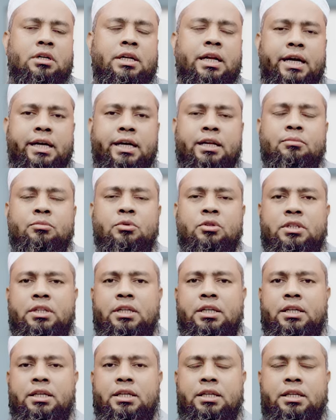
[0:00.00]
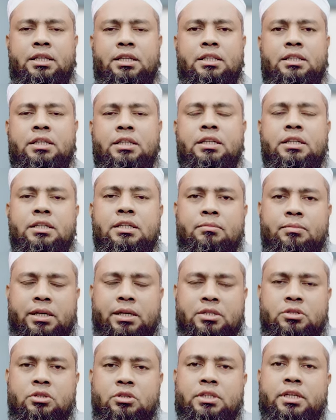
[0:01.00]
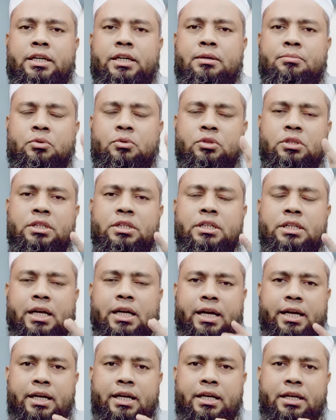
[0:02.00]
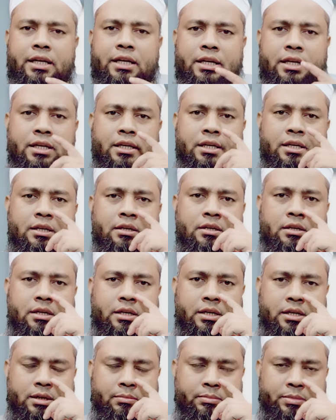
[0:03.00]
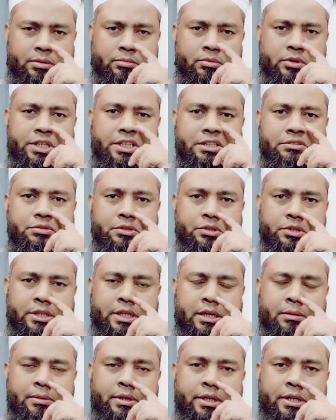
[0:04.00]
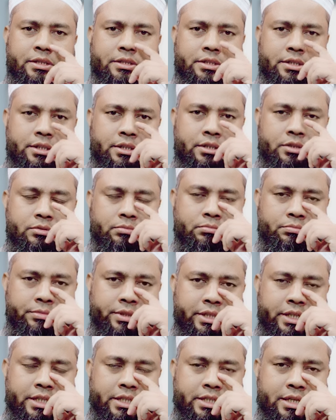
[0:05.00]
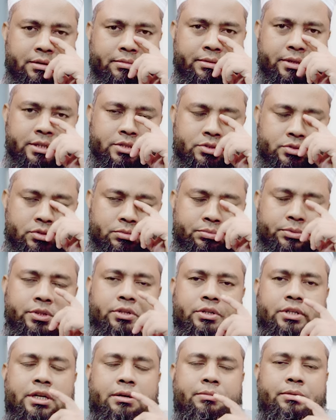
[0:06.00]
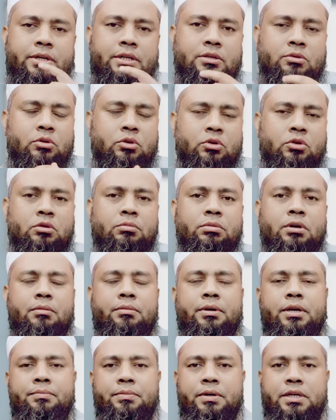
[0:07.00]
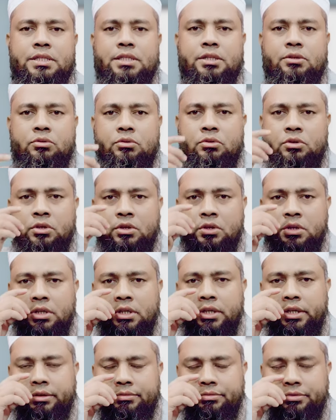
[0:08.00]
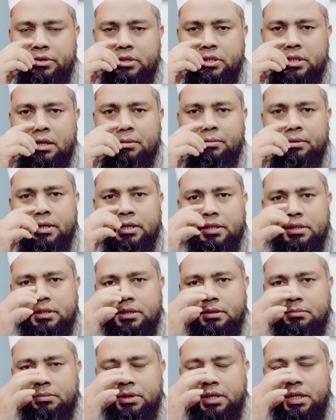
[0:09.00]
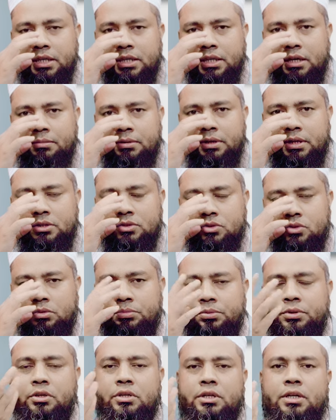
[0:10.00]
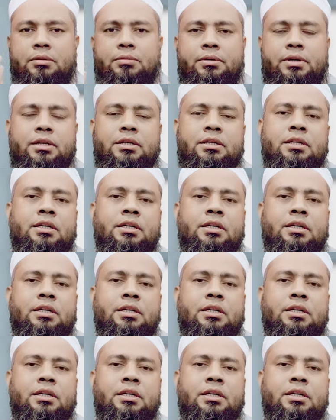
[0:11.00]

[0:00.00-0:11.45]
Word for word: নাকের মধ্যে তিনটি মাংস থাকে প্রতিটি নাকে আমরা বলি ইনফেরিয়র টার্বিনেট মিডিল টার্বিনেট সুপিরিয়র টার্বিনেট অনুরূপভাবে এই পাশেও ইনফেরিয়র টার্বিনেট মিডিল টার্বিনেট সুপিরিয়র টার্বিনেট